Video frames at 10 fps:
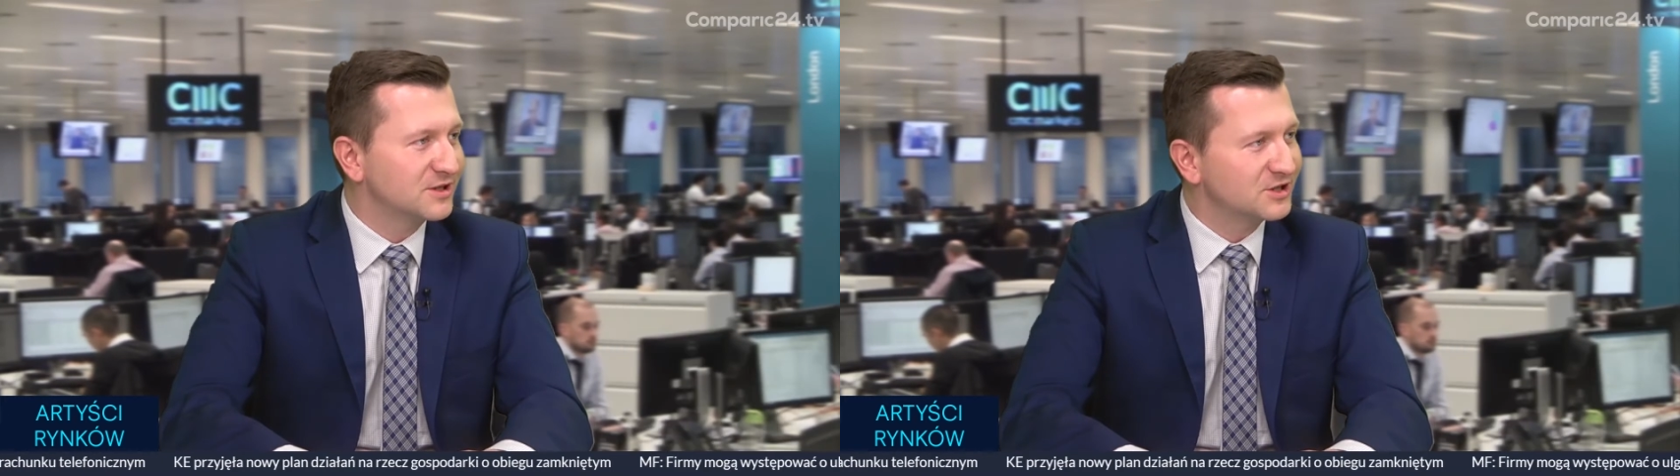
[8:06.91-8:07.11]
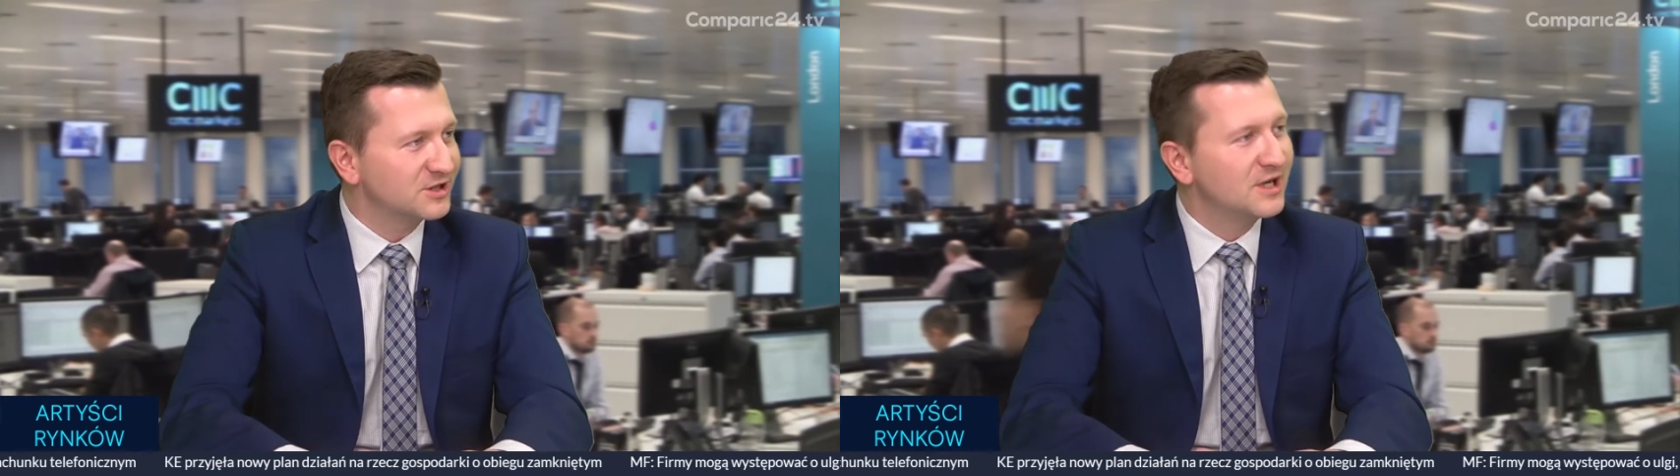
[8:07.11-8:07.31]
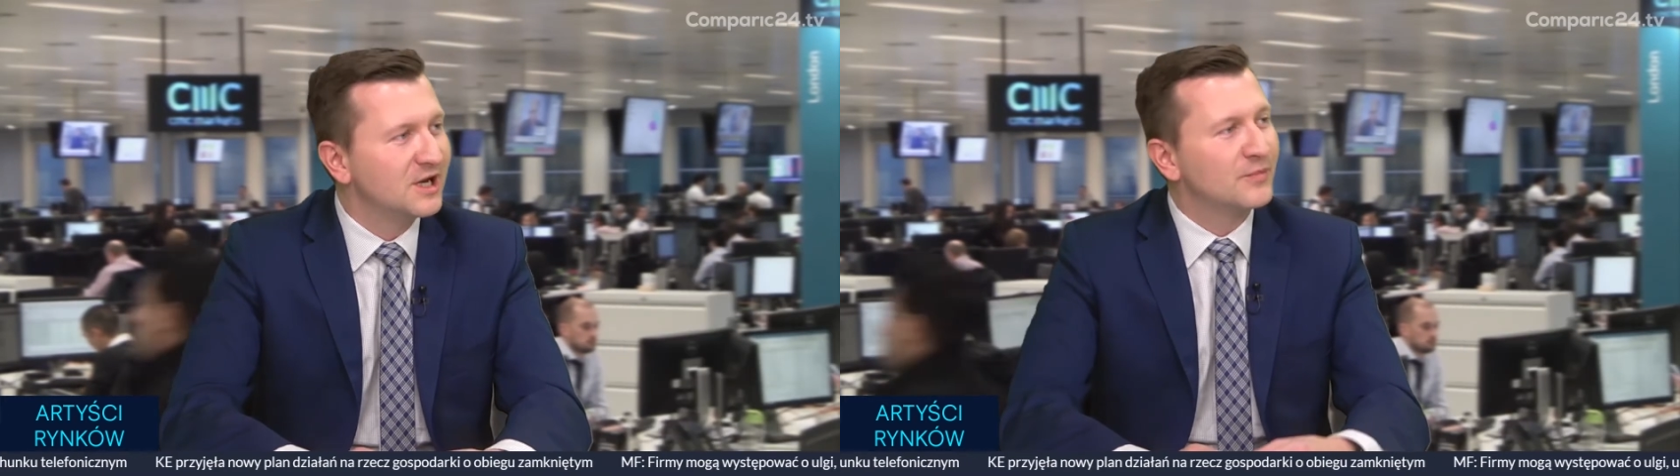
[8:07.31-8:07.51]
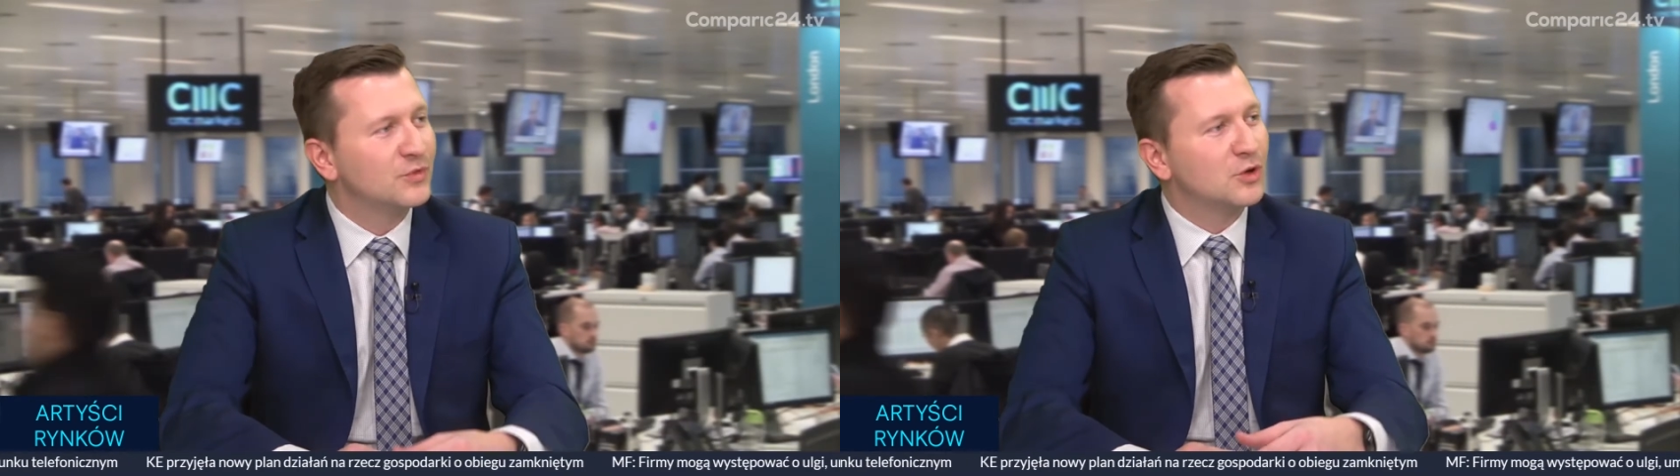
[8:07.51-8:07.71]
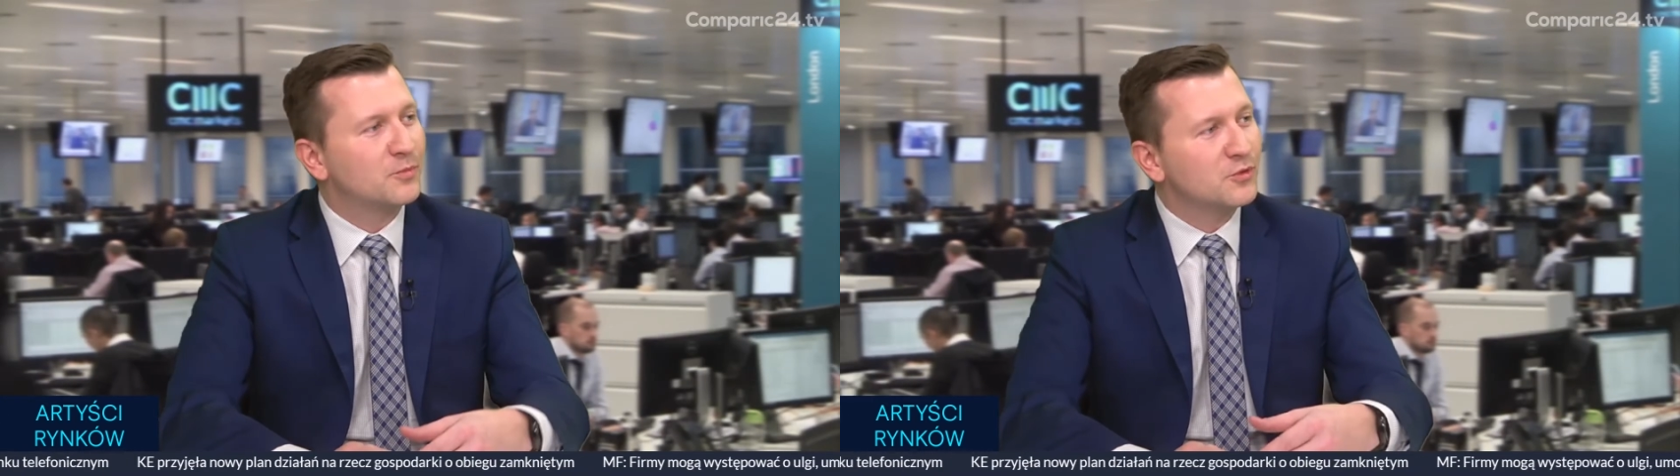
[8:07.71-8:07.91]
czyli
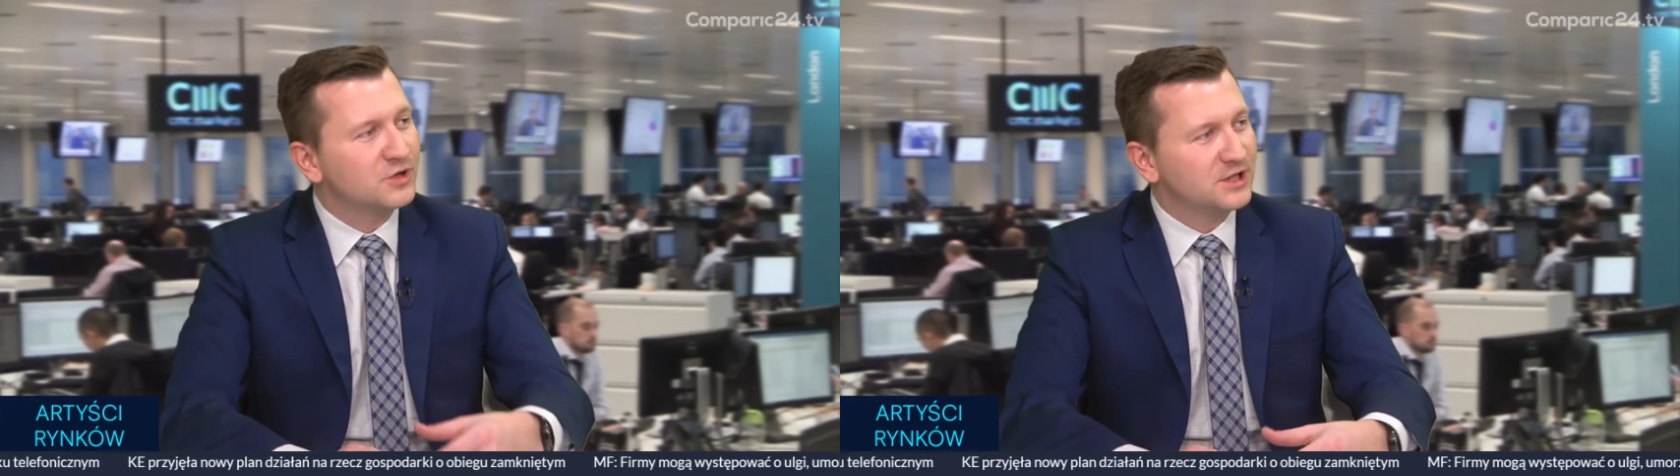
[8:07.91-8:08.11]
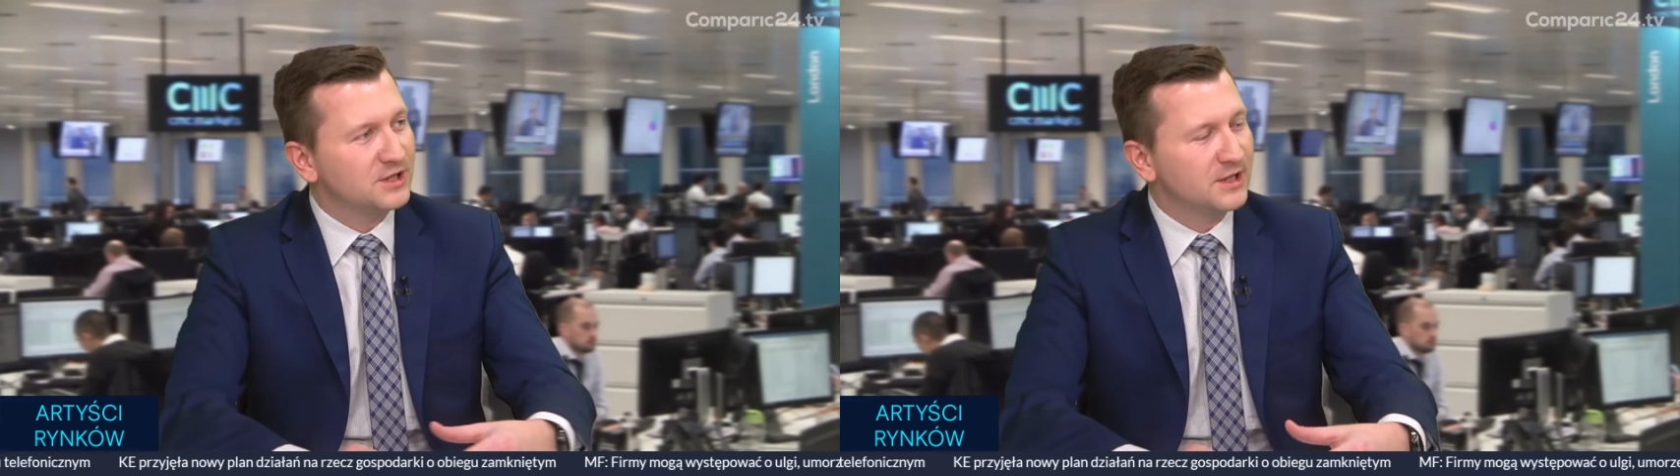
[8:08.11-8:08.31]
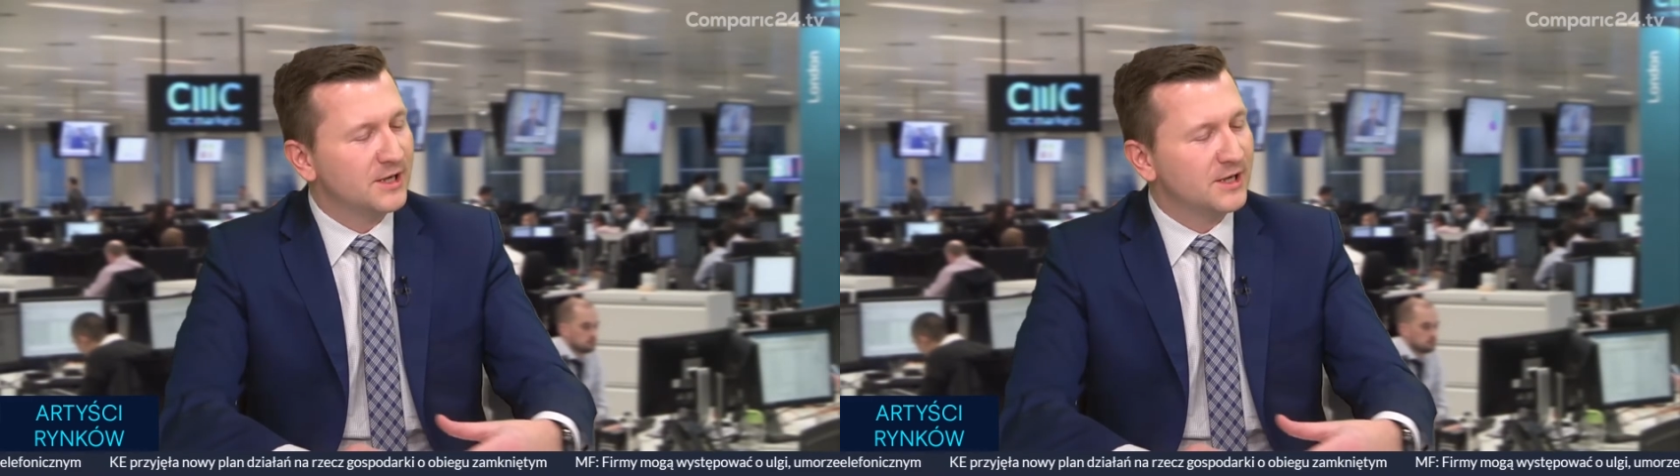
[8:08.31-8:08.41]
dopóki